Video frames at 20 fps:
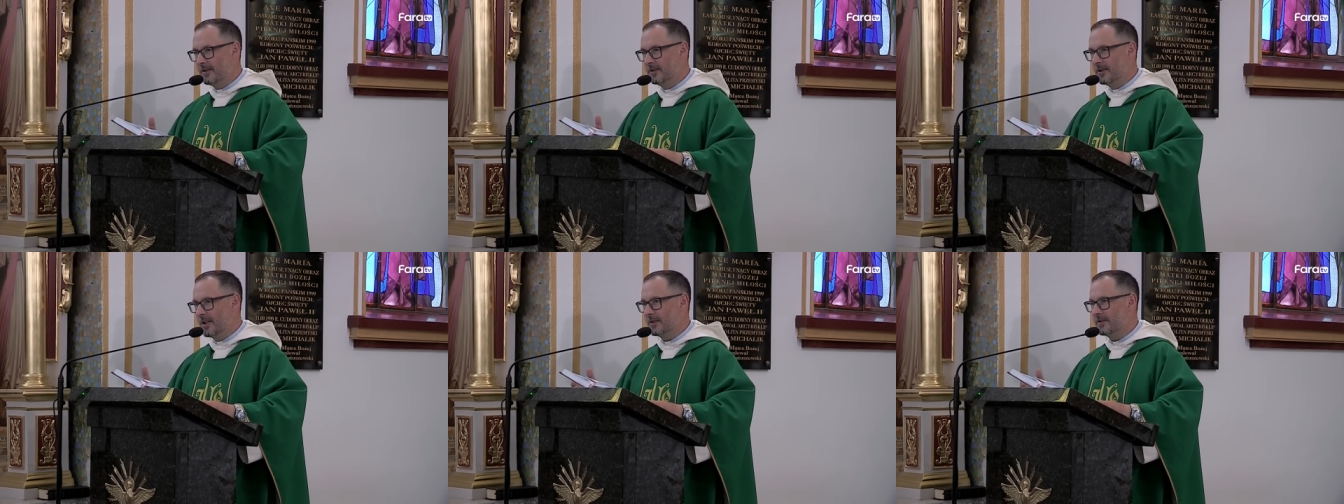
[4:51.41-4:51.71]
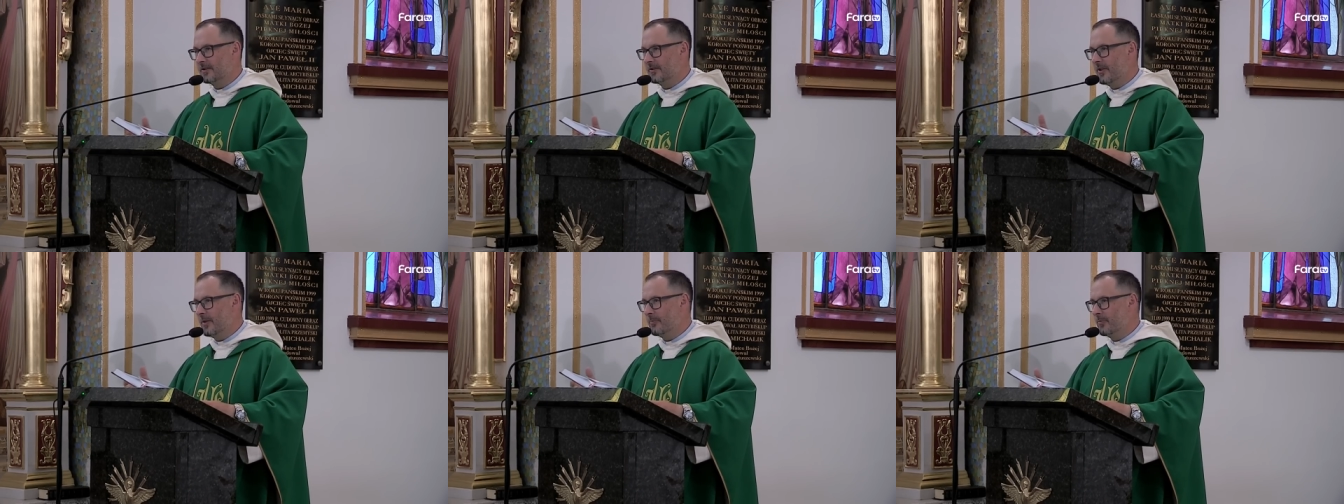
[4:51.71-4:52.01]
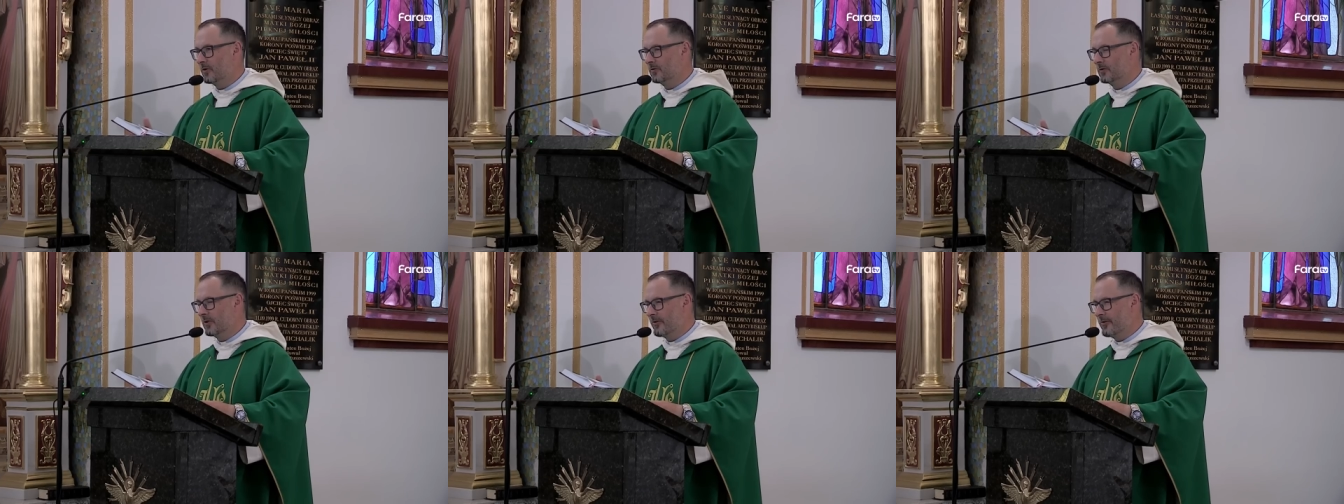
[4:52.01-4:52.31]
nad
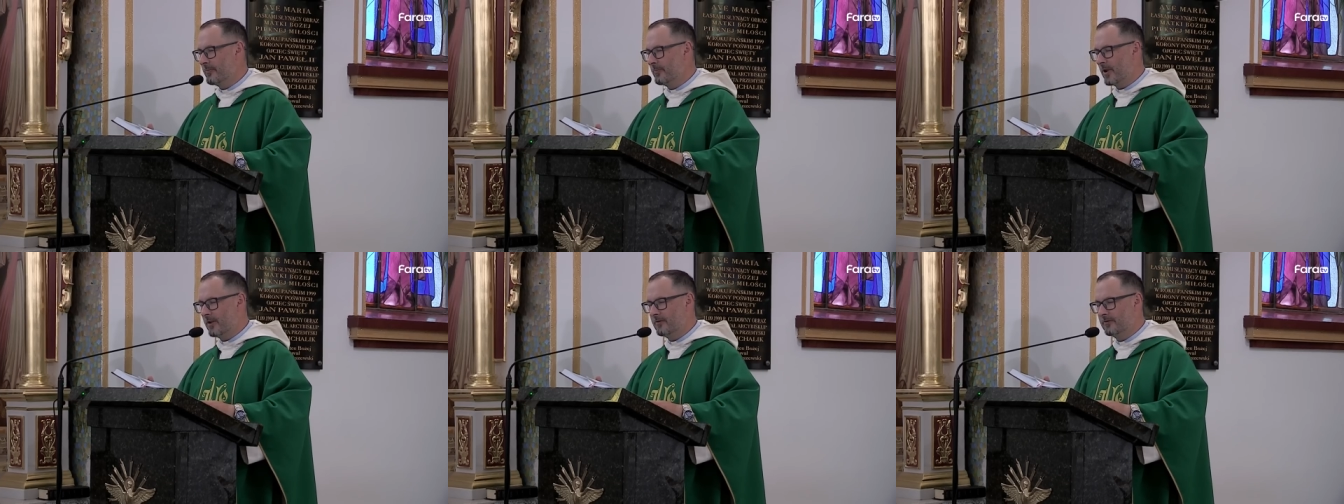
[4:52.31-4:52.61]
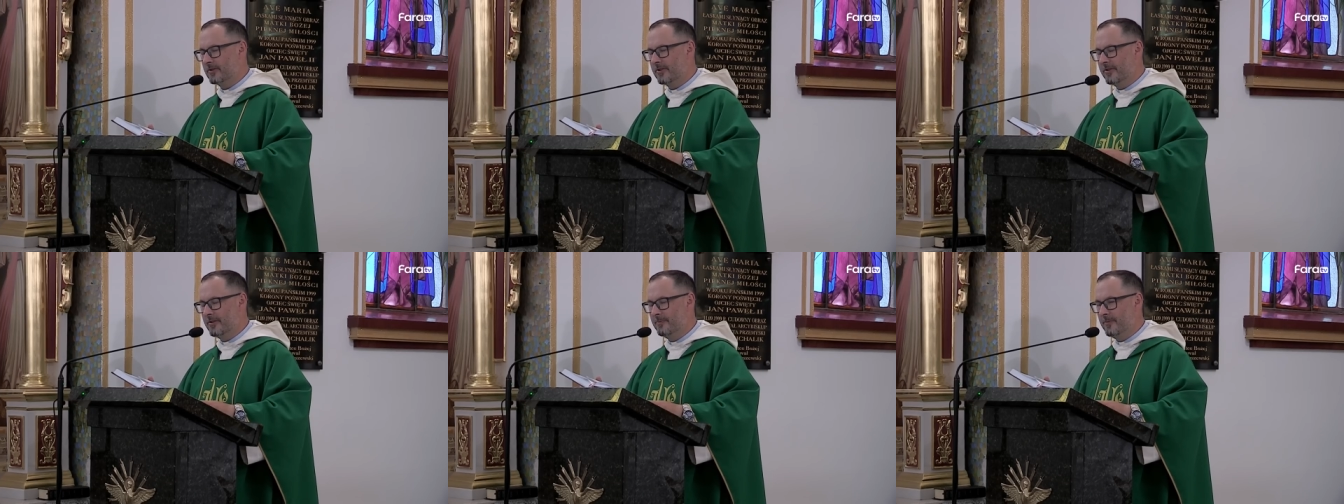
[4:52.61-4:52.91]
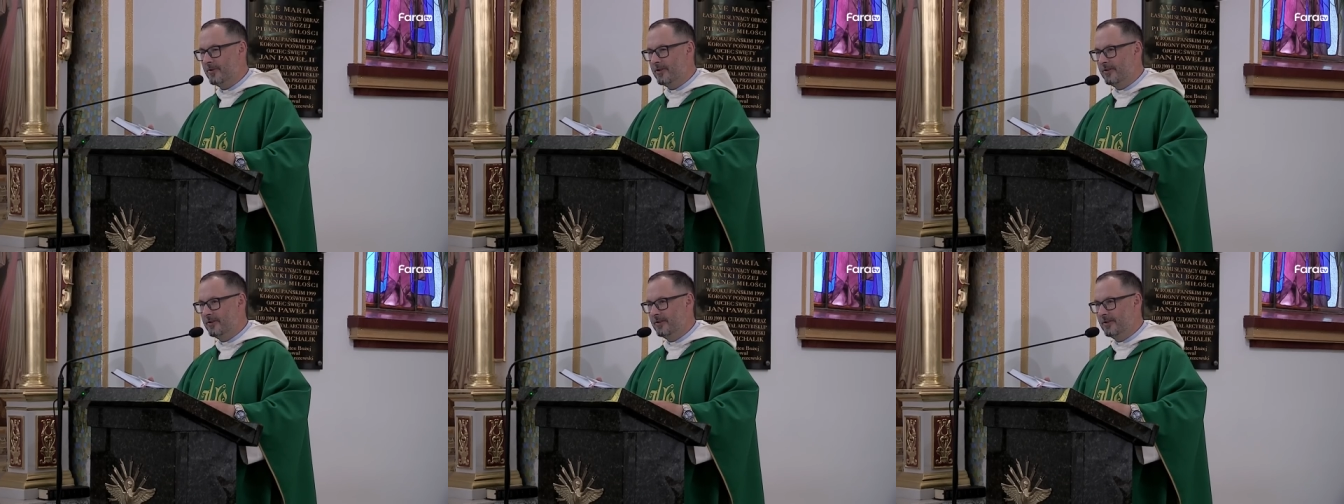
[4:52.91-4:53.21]

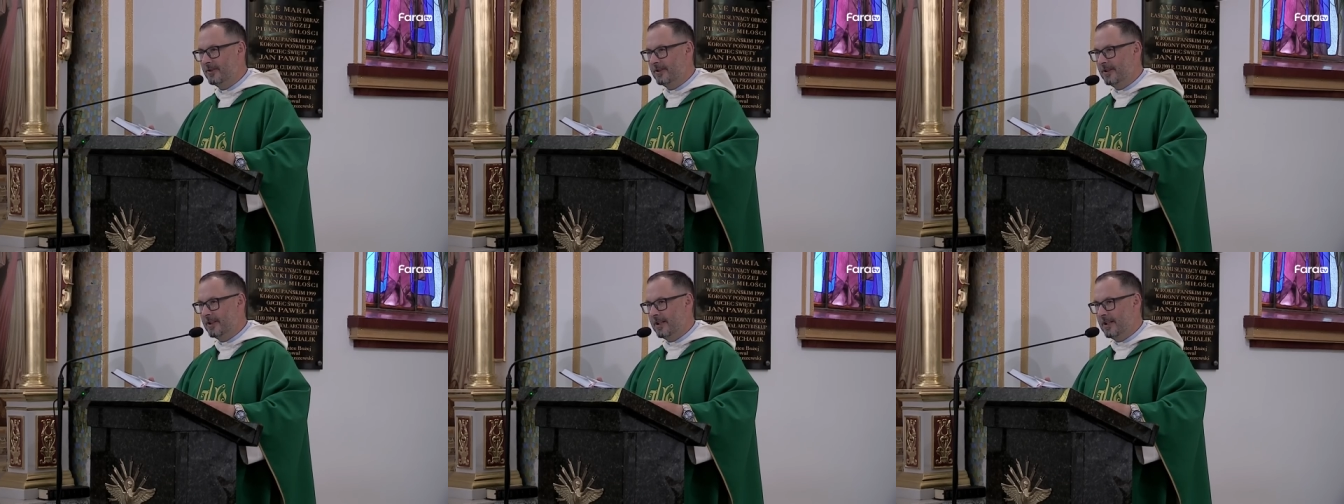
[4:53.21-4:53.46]
niepełnosprawnymi